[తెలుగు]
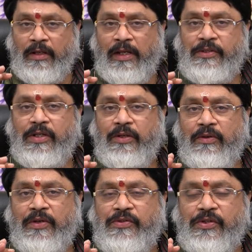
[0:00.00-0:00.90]
రియల్ ఎస్టేట్
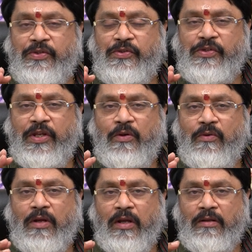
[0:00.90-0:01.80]
కన్స్ట్రక్షన్ స్టీలు
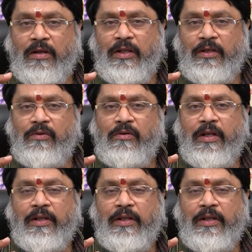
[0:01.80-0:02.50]
ఆర్గానిక్